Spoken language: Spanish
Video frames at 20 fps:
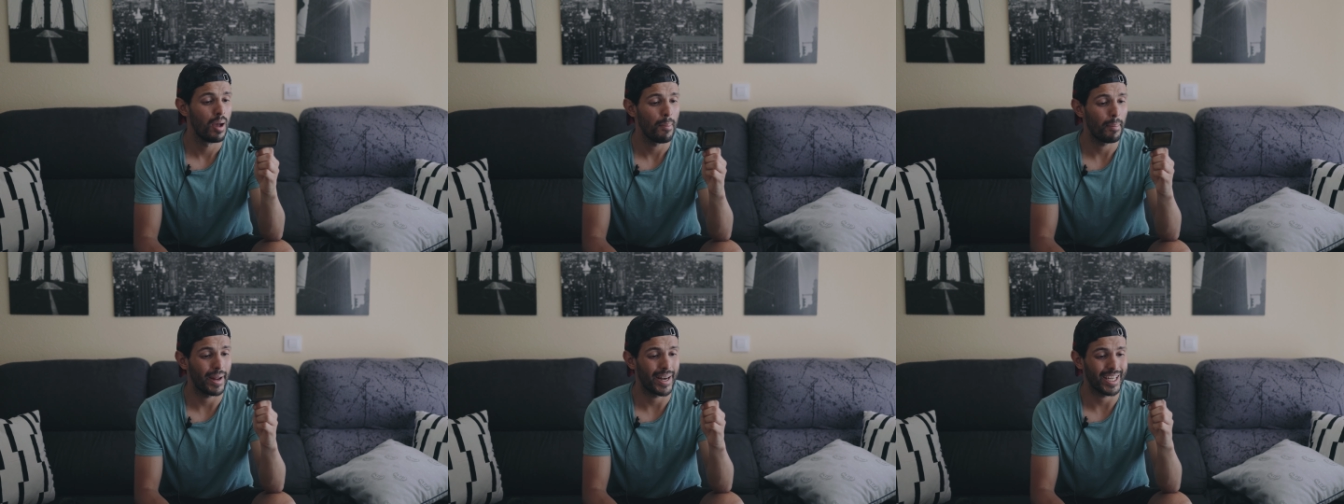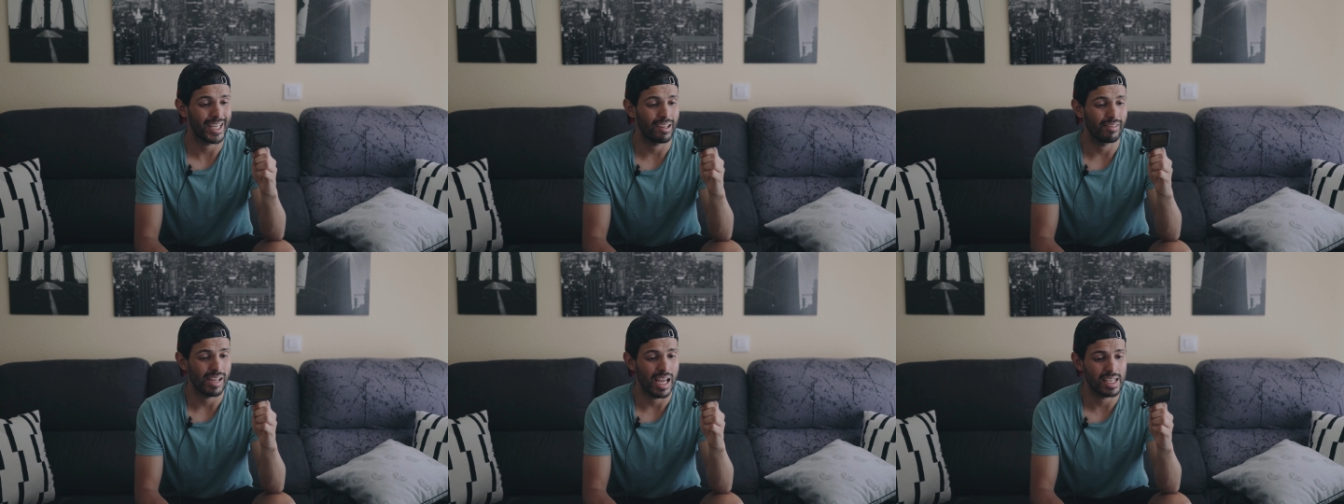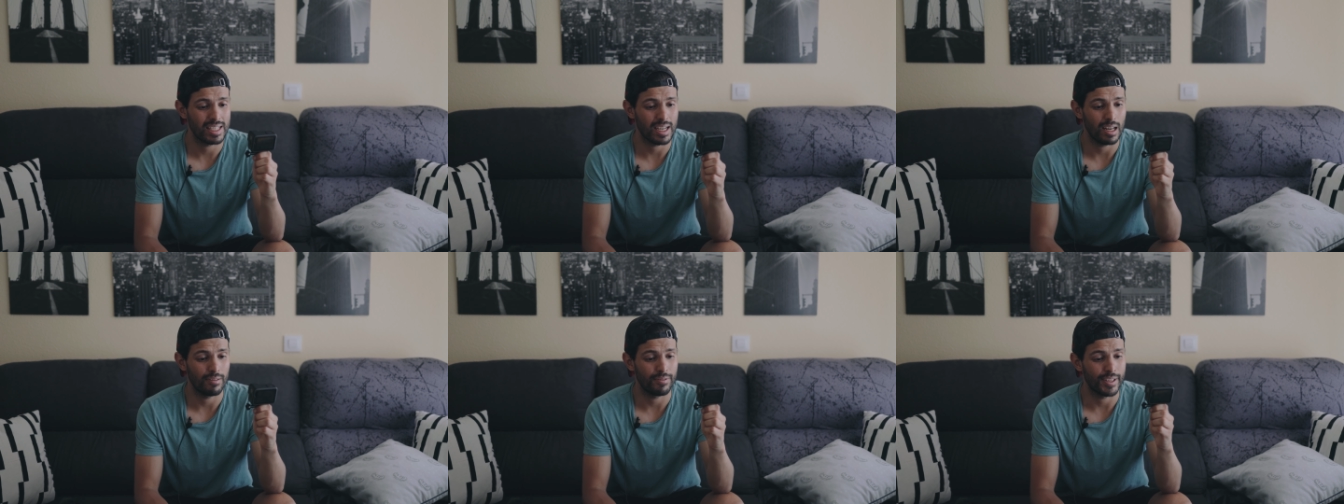para que
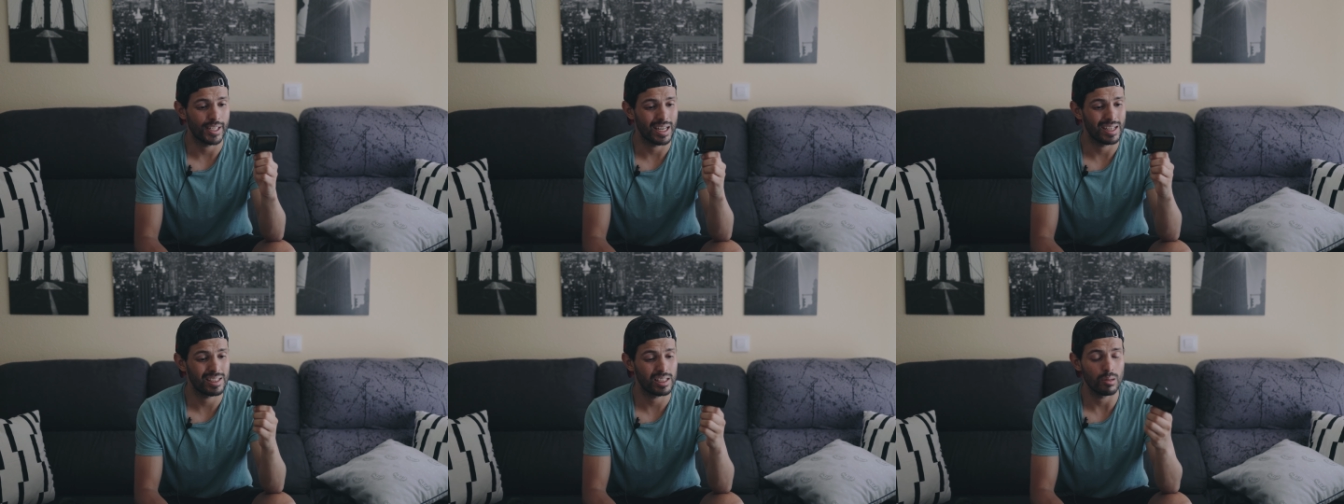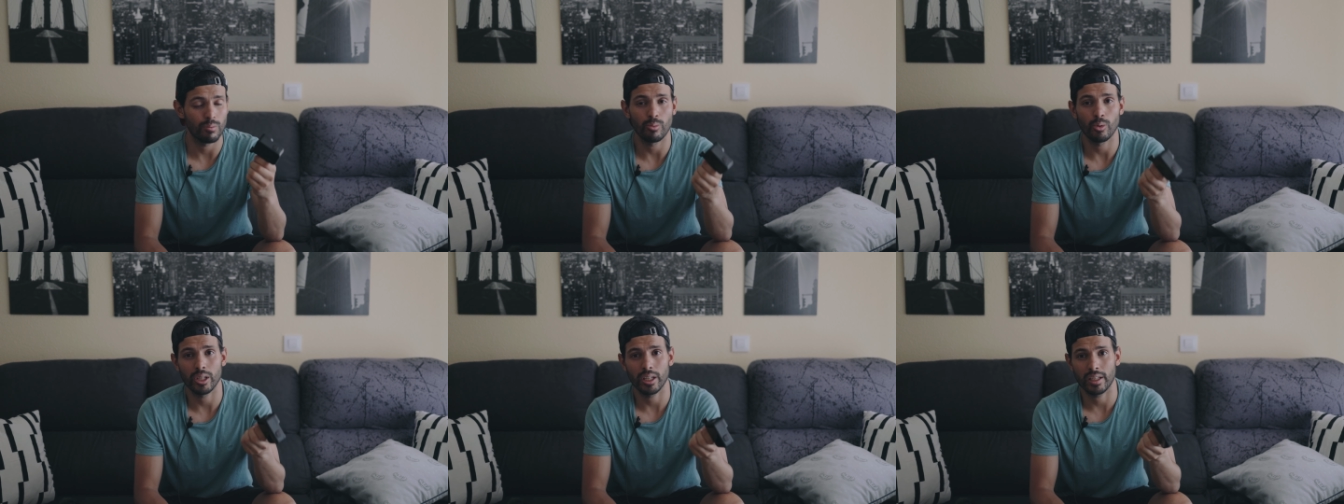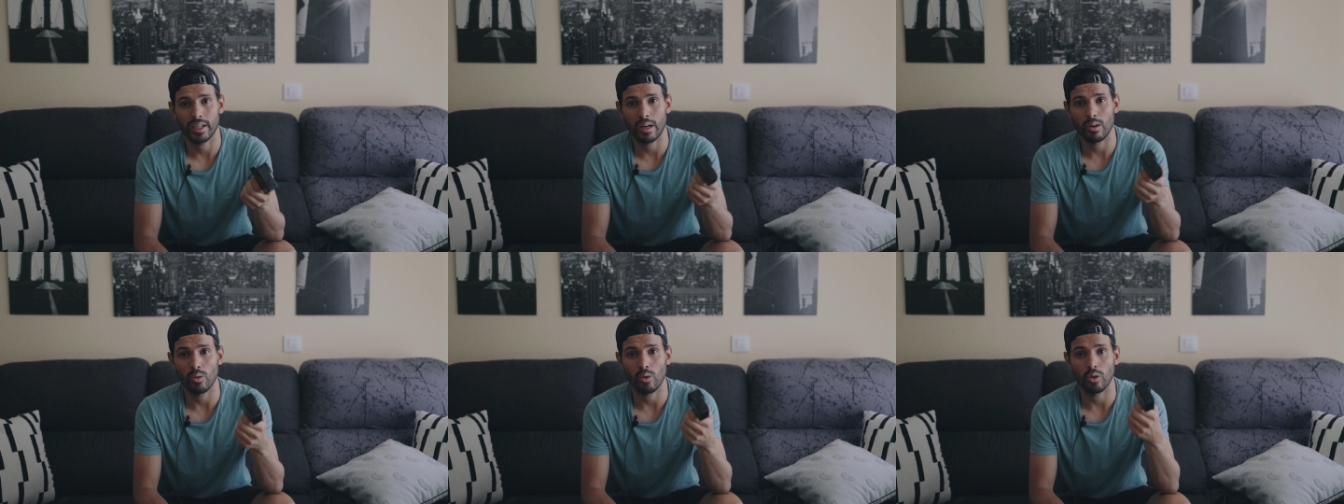veáis que al final se puede
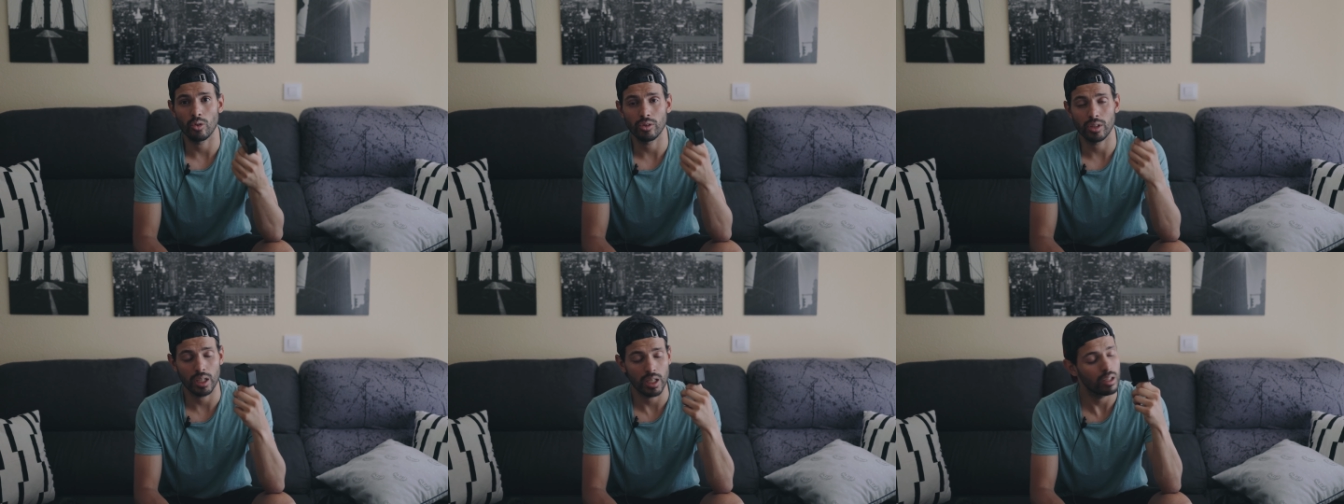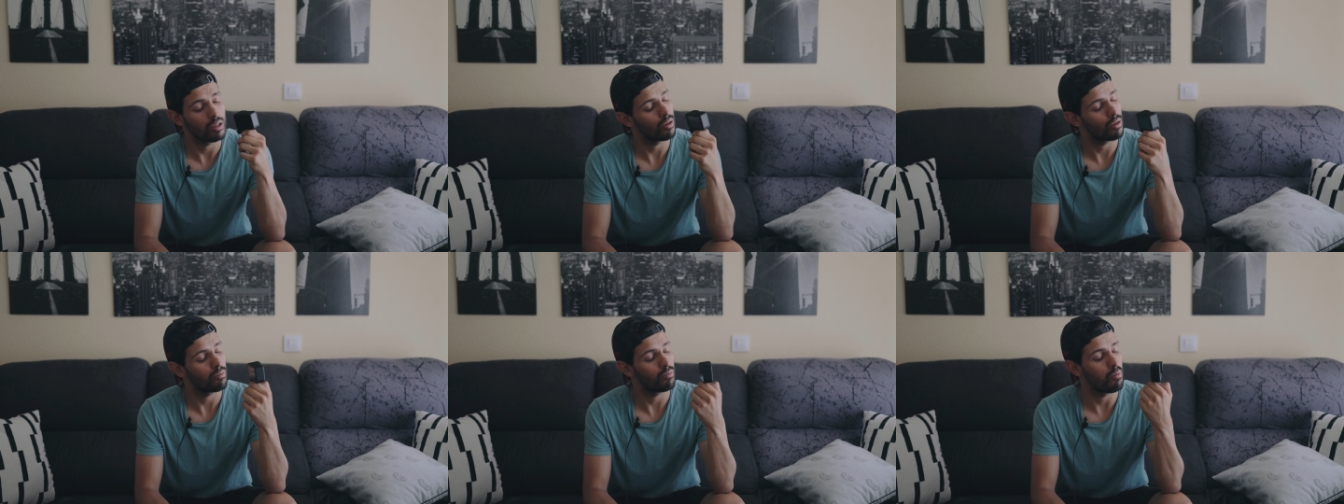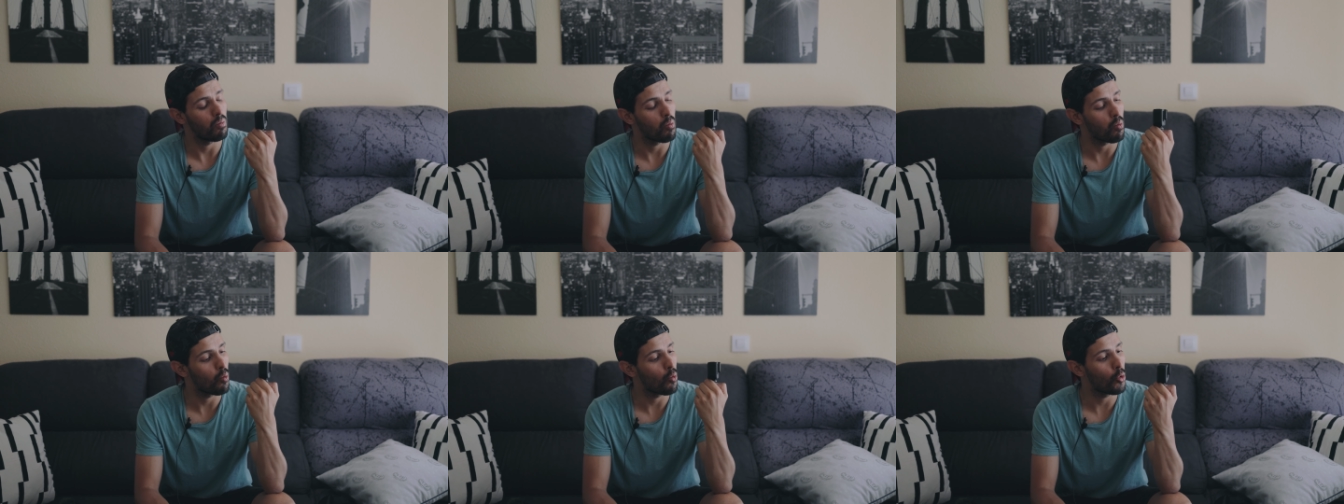crear un contenido
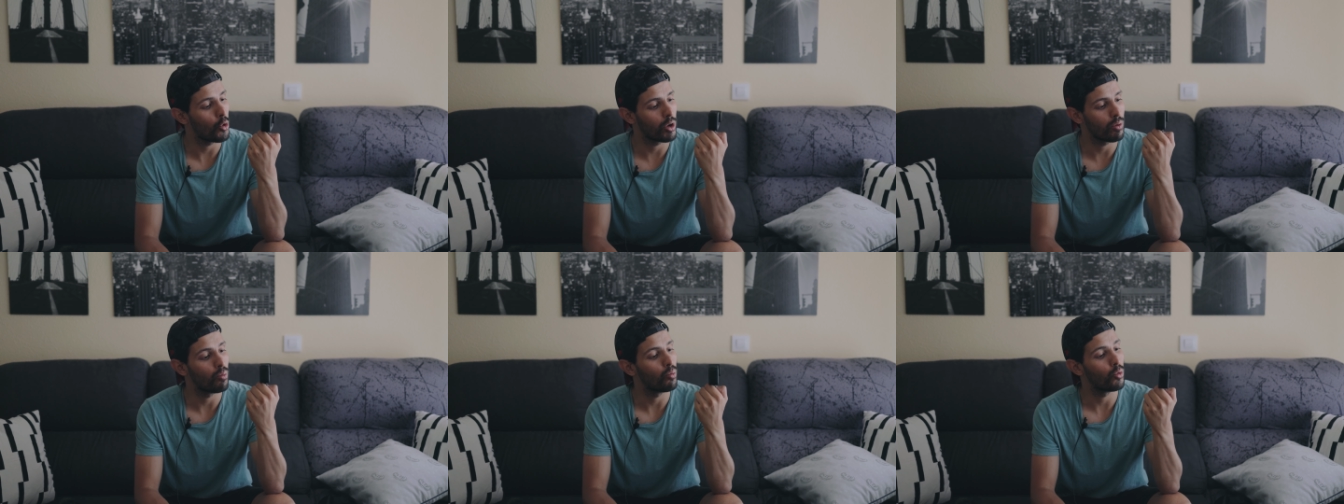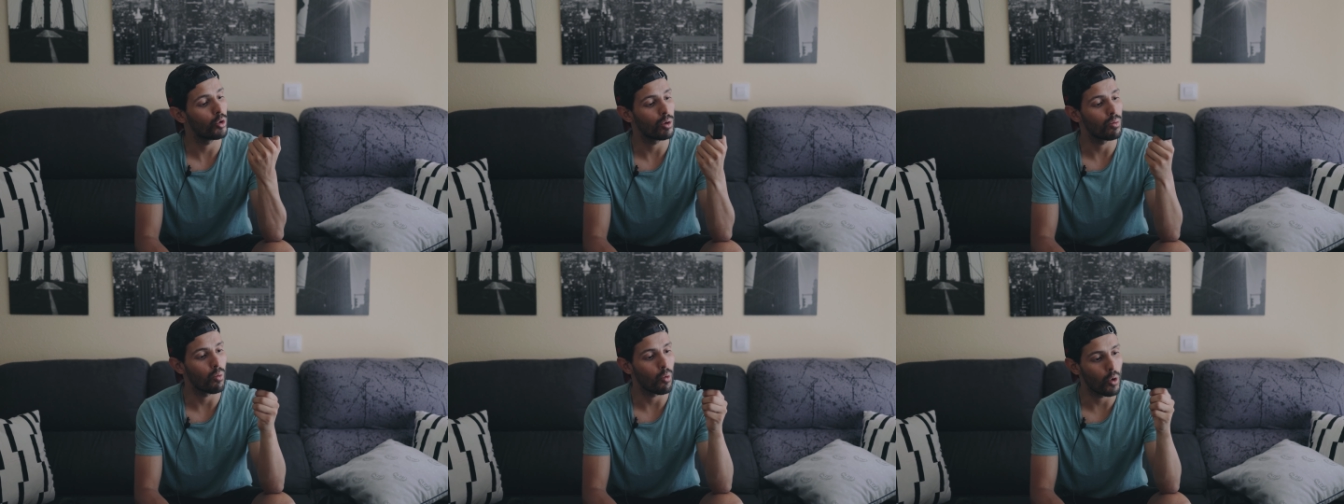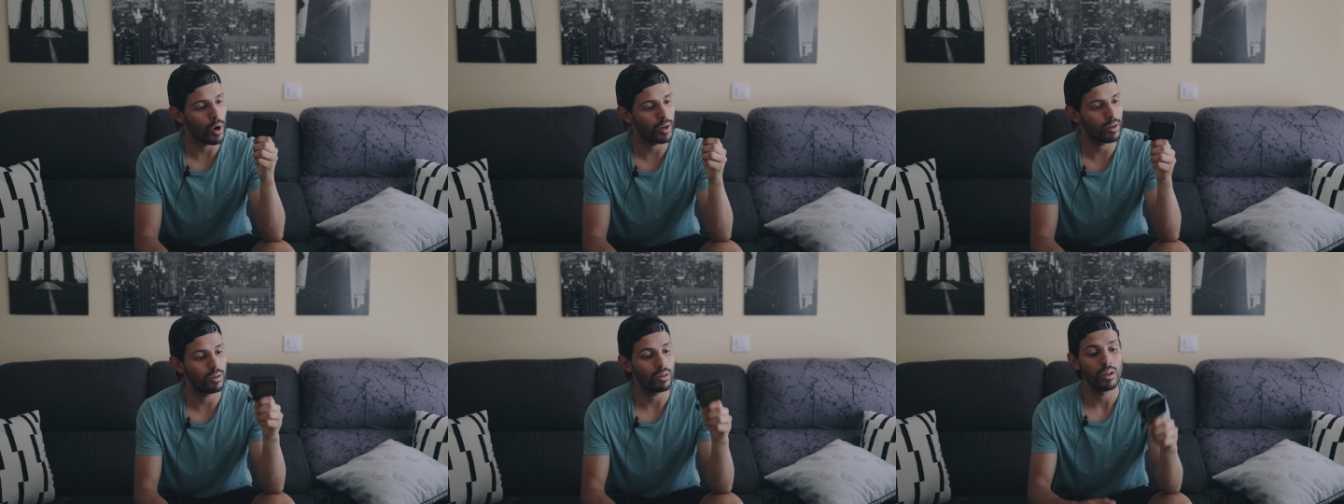muy muy
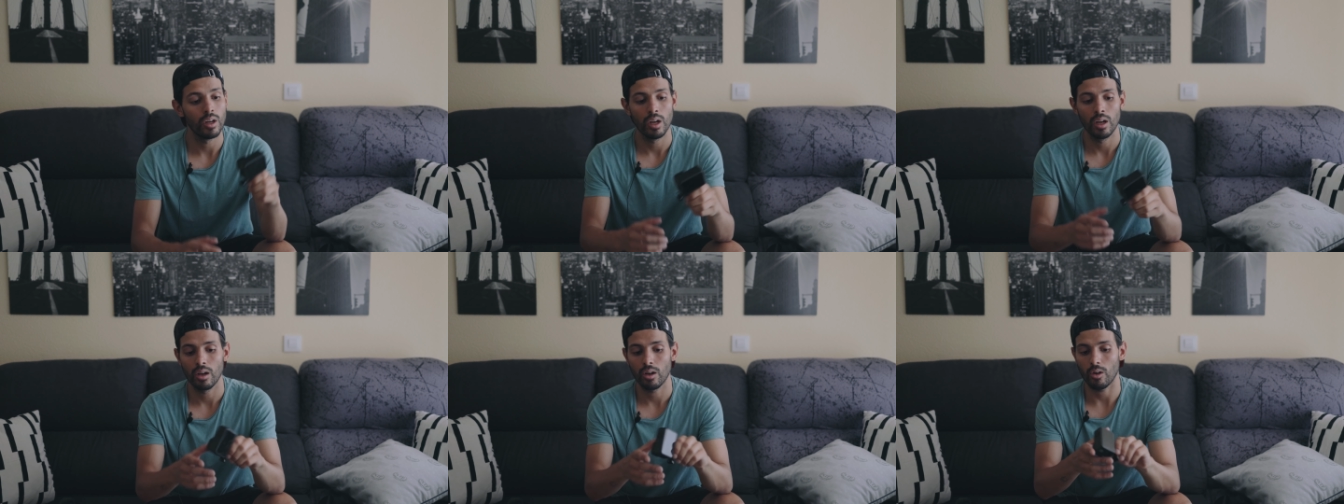bueno,